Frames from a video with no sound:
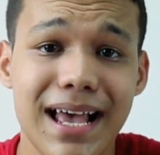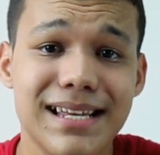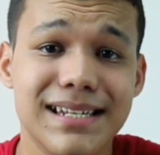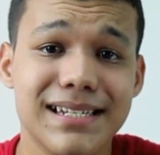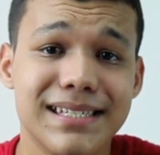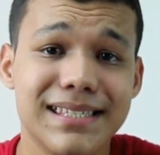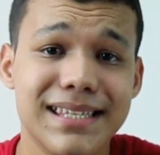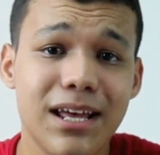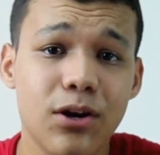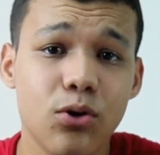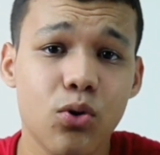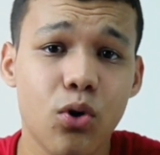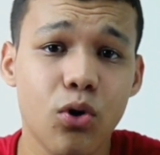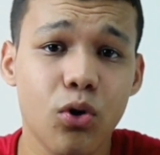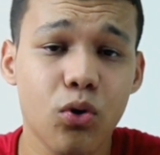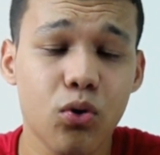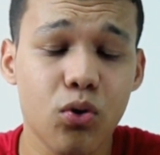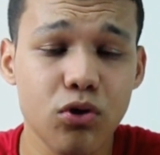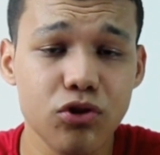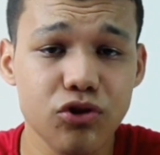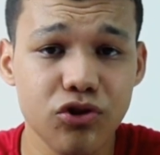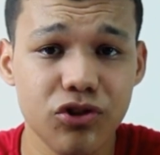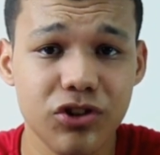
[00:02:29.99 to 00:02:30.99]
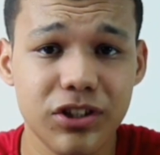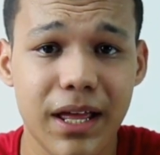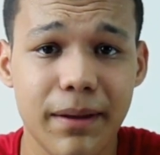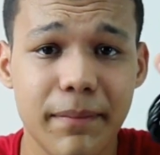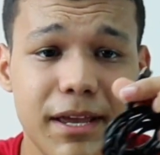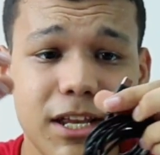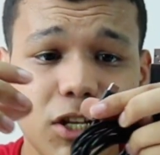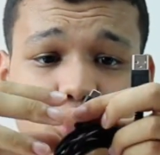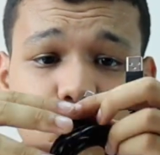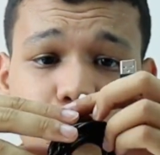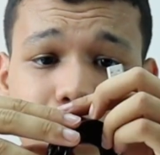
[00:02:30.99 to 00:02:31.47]
A Estelo colocou
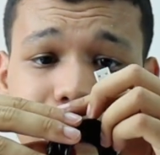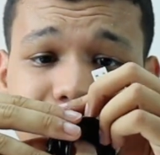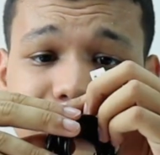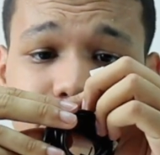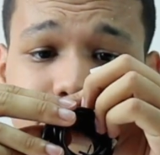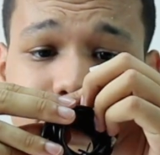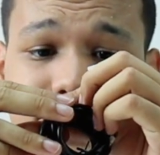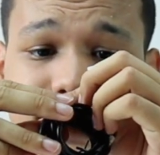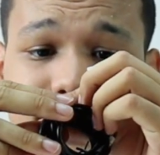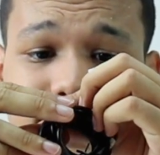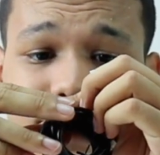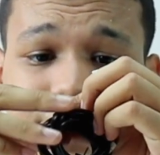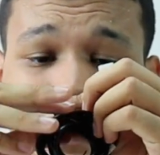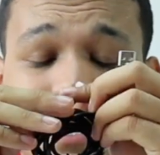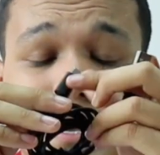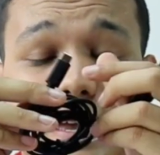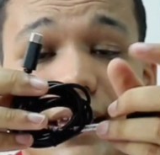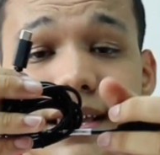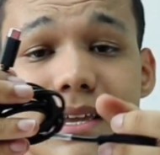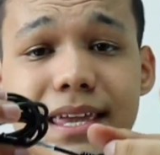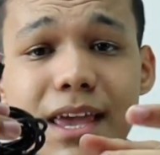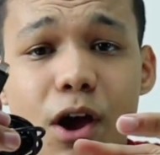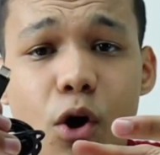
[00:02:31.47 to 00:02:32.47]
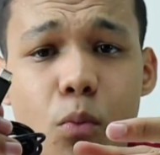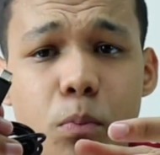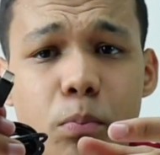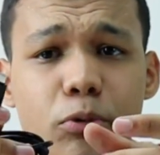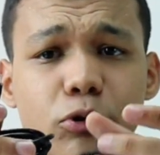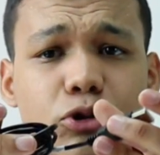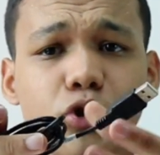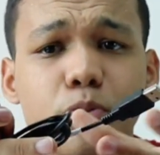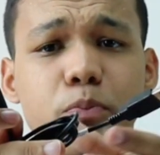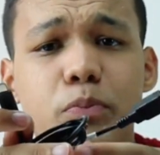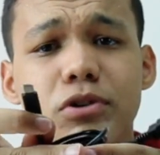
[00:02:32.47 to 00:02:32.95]
justamente o USB-C, que é um
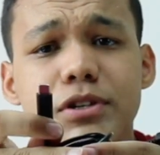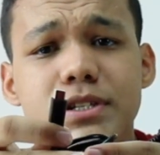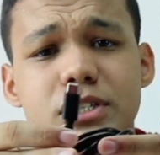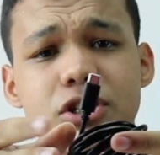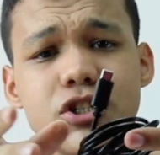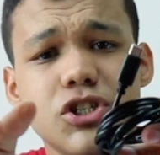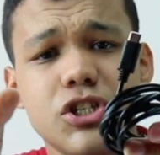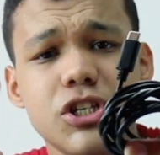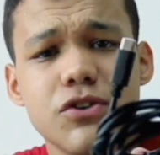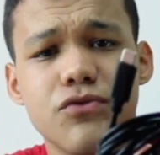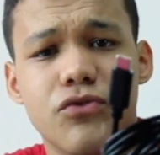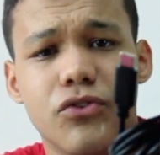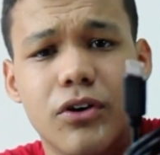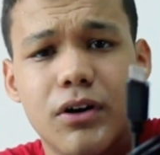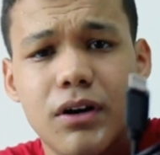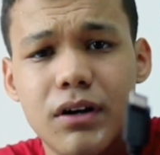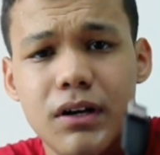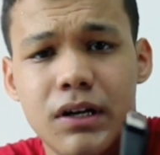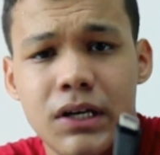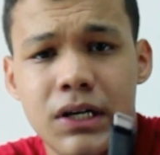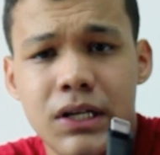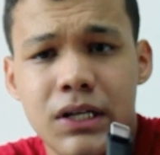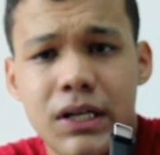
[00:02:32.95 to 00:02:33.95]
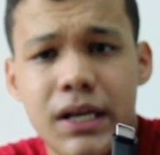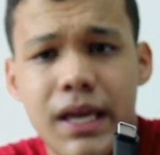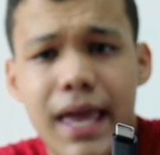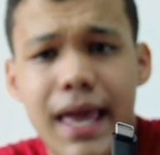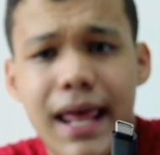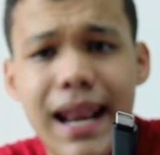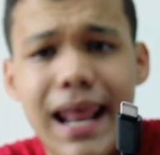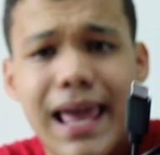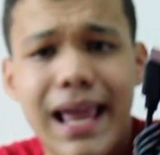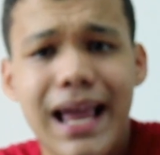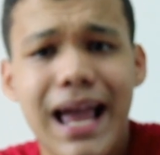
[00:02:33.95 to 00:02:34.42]
ponto positivo, ó
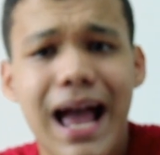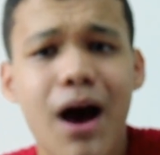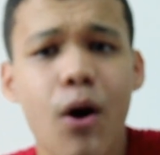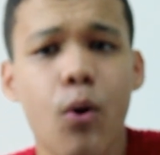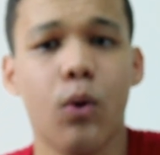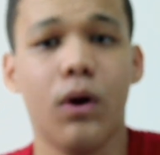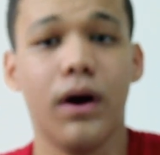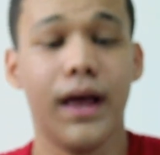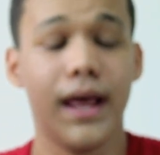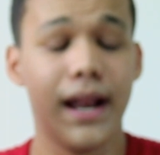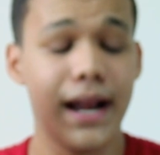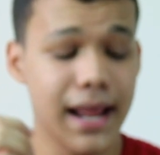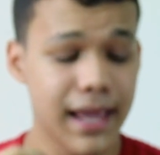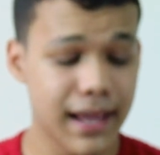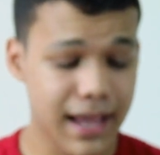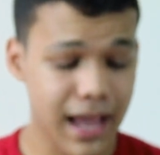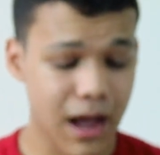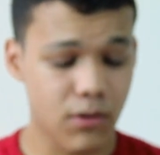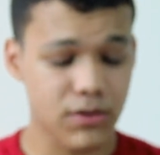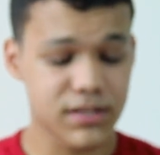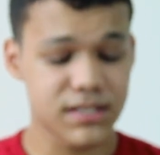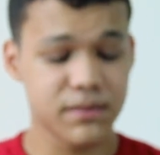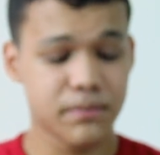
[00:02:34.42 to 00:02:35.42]
é legal, é legal.